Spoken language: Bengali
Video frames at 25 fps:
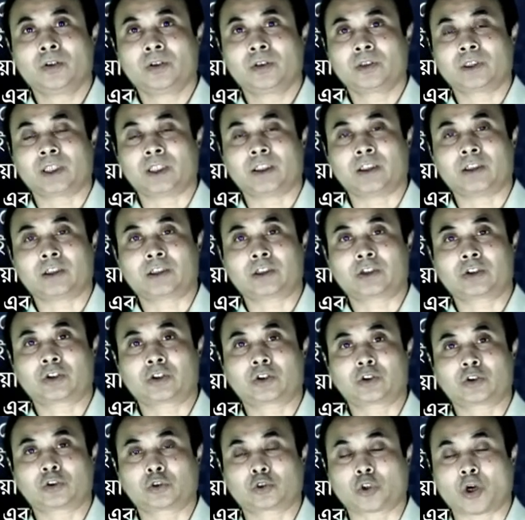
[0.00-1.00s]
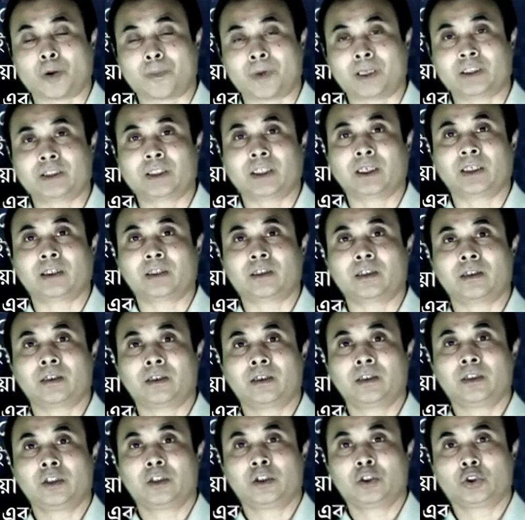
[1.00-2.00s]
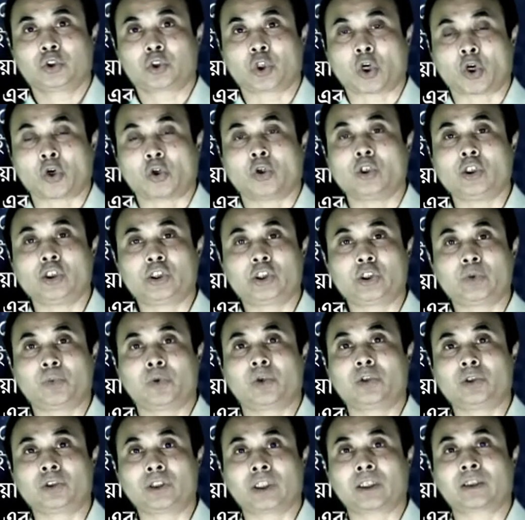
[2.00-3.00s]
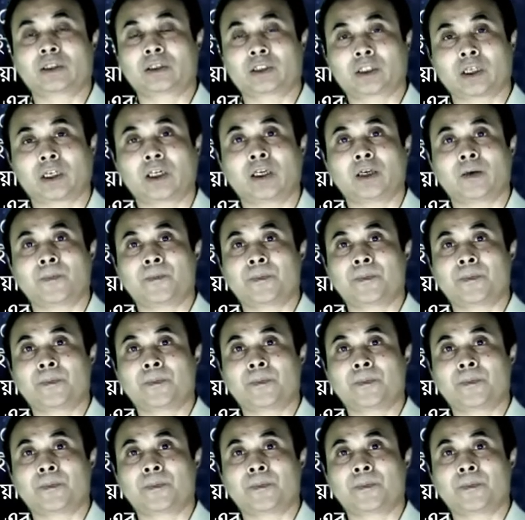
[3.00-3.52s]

সেই সমাজের সরল জীবনযাত্রা